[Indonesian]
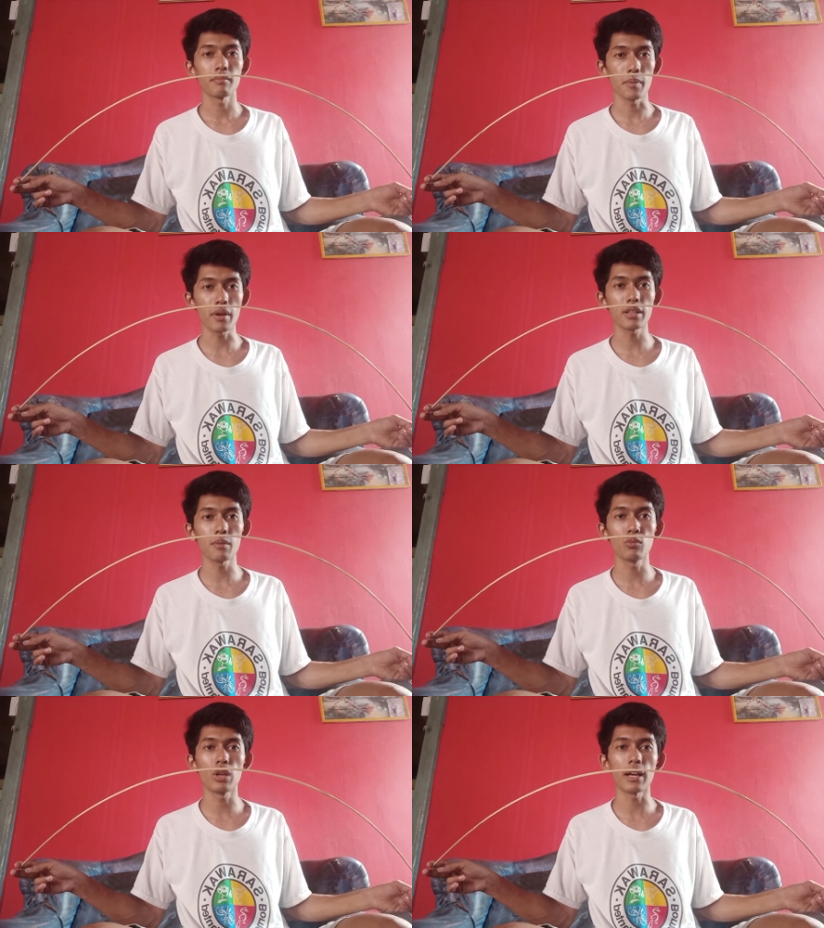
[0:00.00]
memang
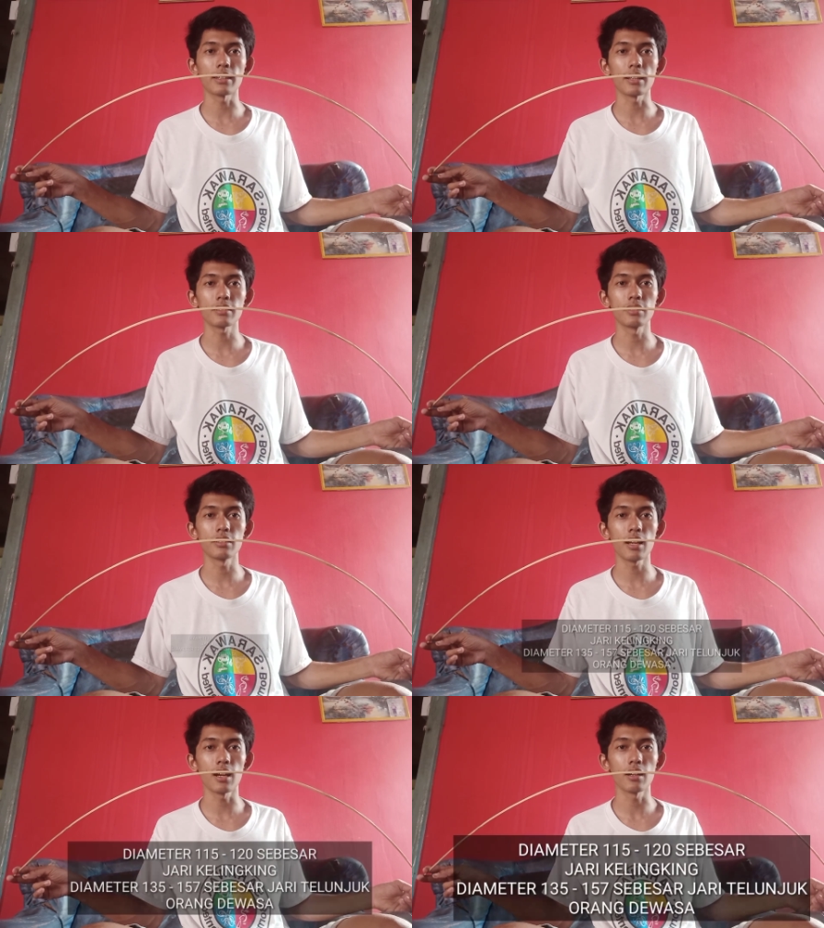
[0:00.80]
dia bulat
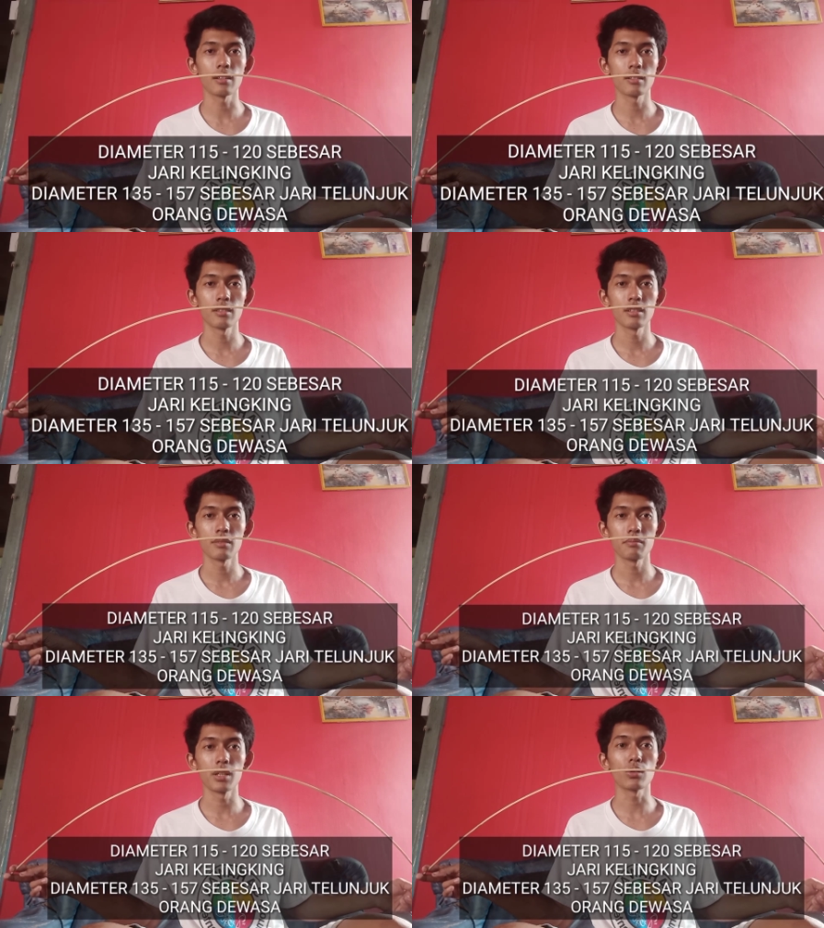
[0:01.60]
hasilnya
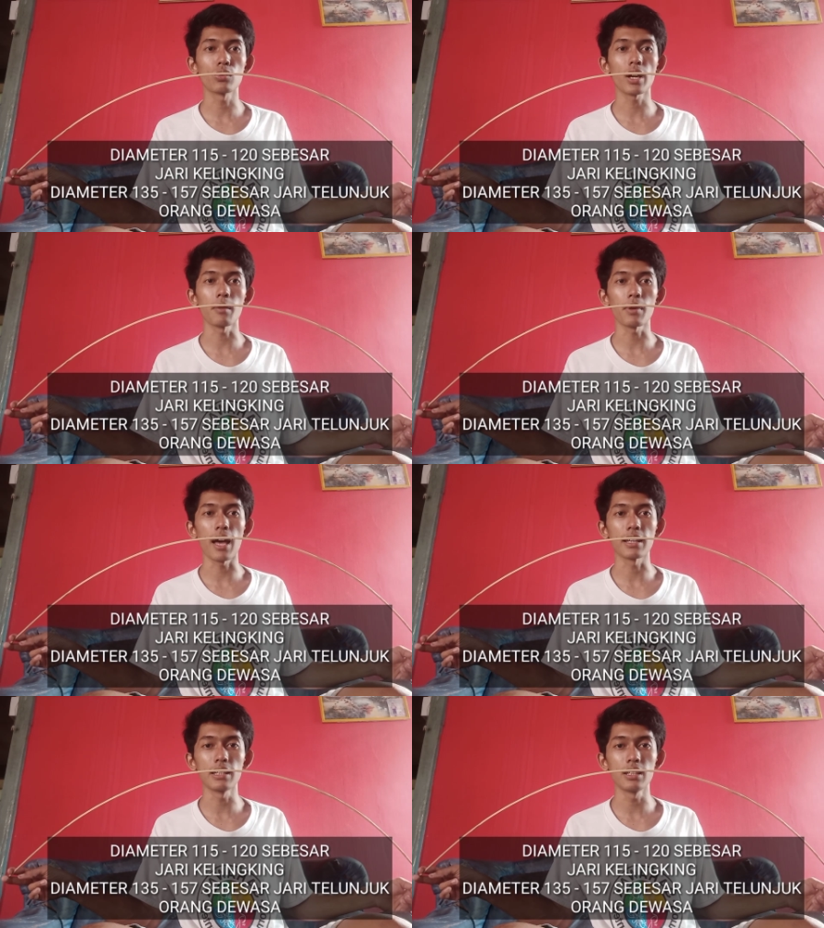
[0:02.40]
melengkung kayak
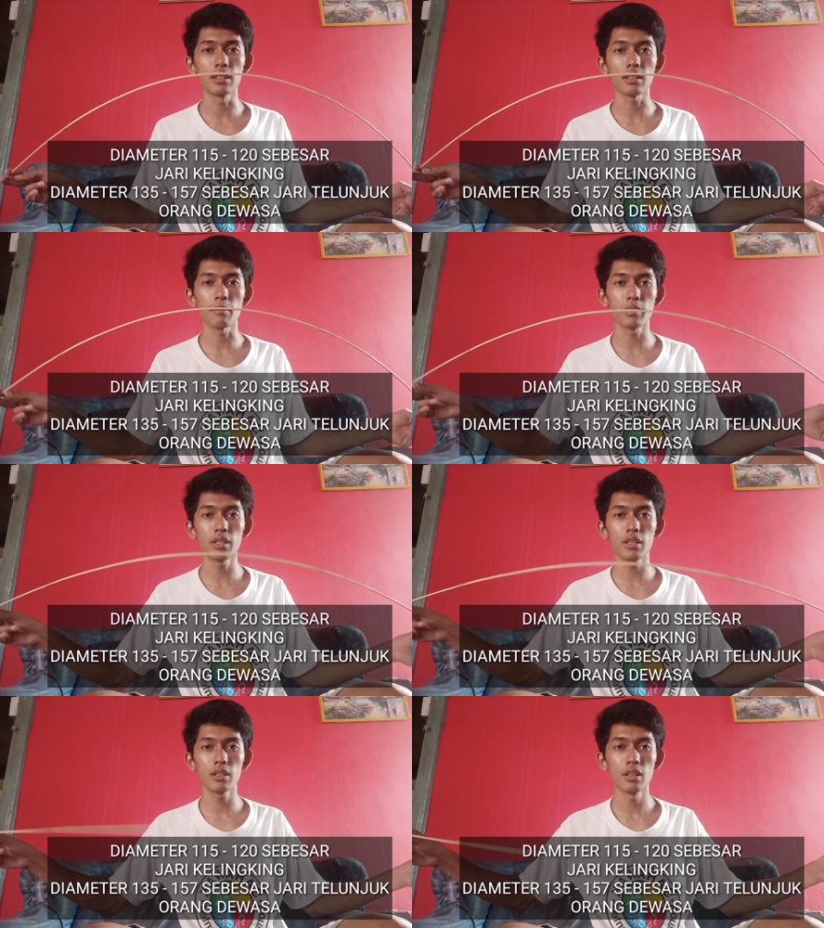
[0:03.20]
pelangi
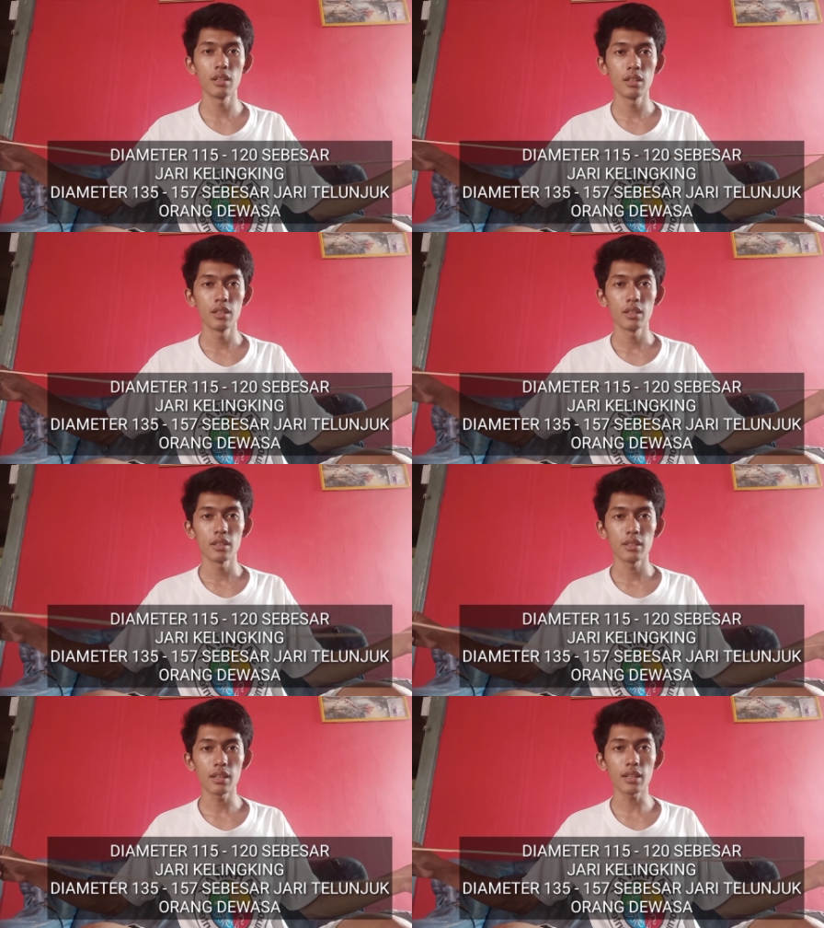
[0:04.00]
tapi
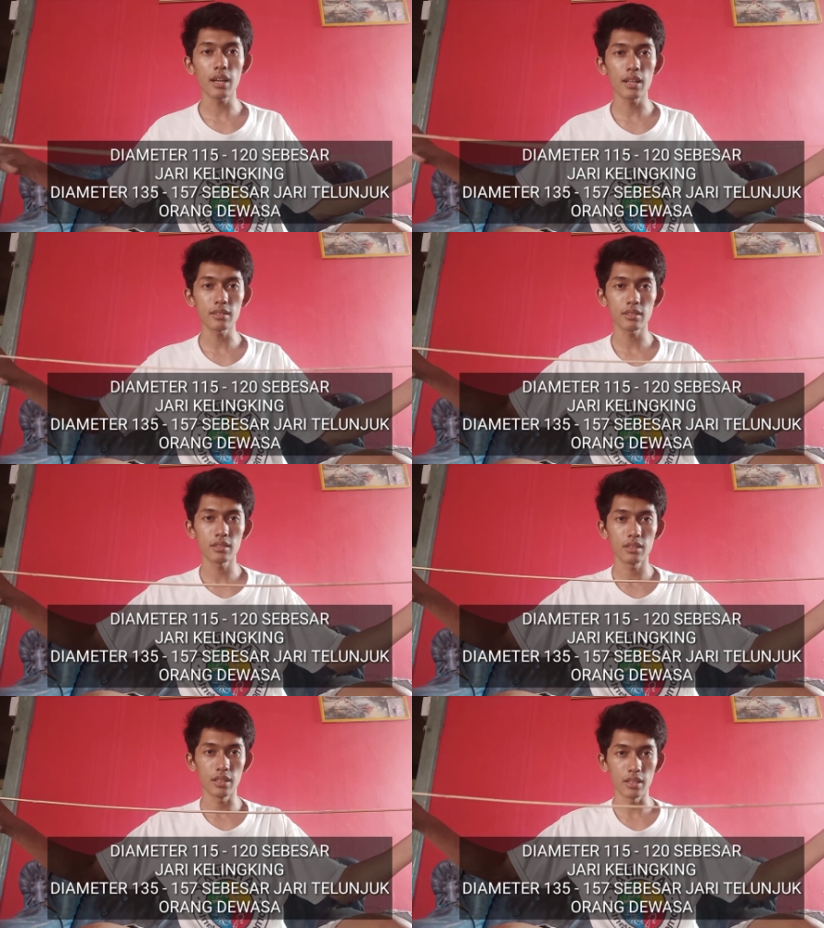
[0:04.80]
dia keras
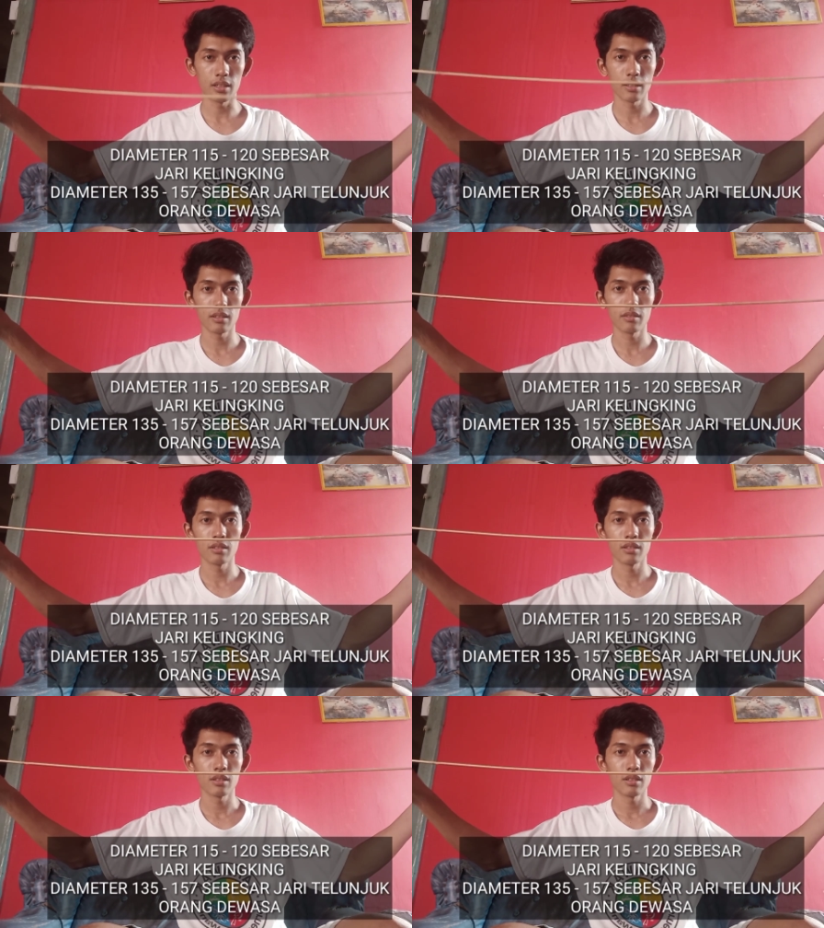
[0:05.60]
nih
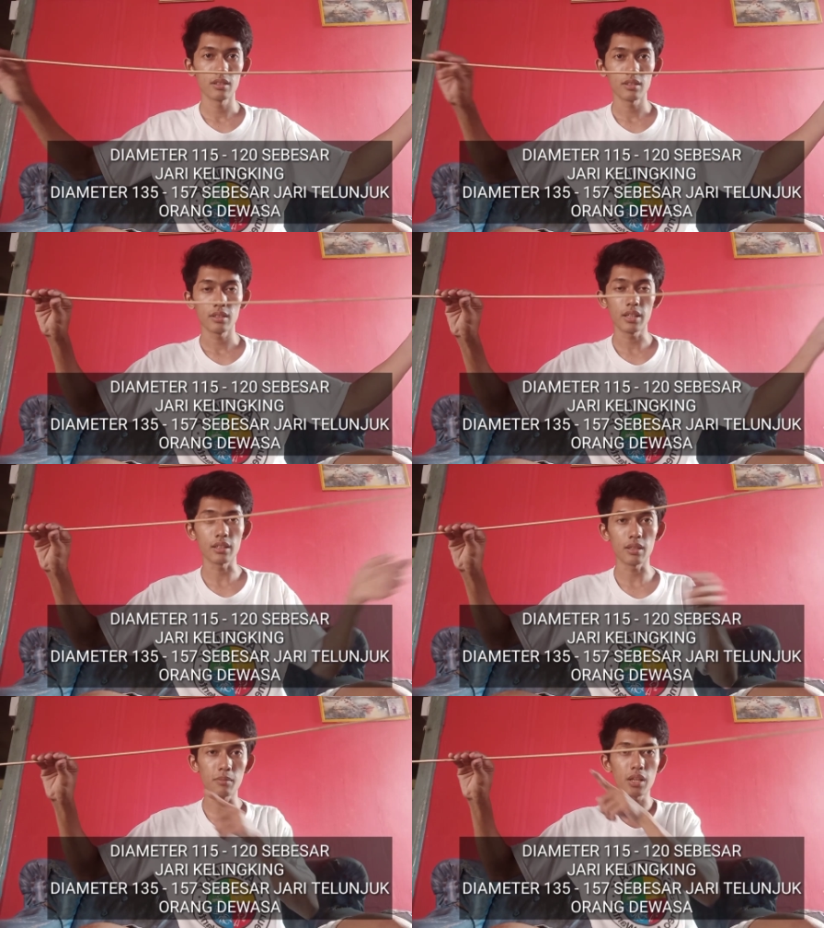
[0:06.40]

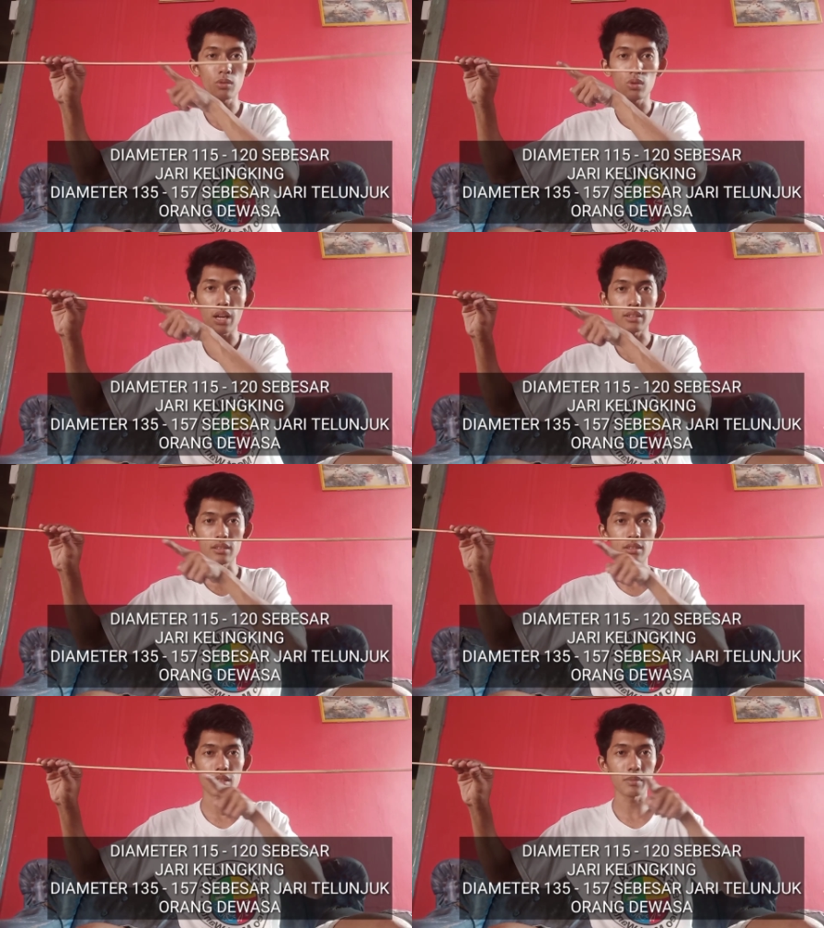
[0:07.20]
lihat dia melengkung ke
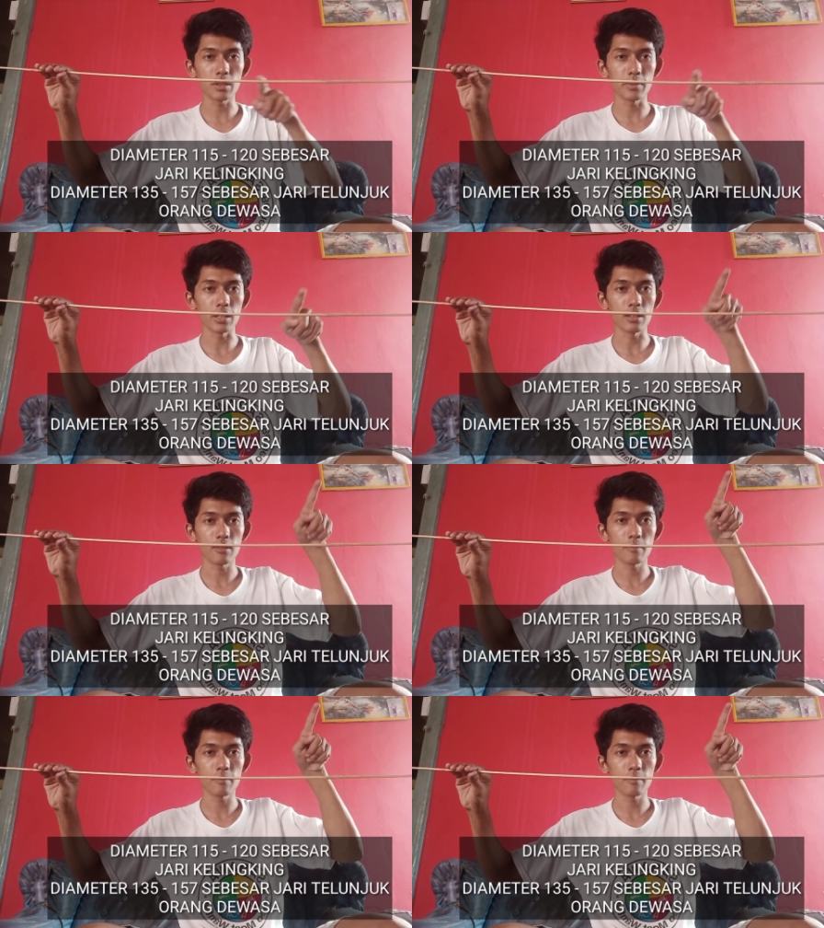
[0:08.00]
atas nih teman-teman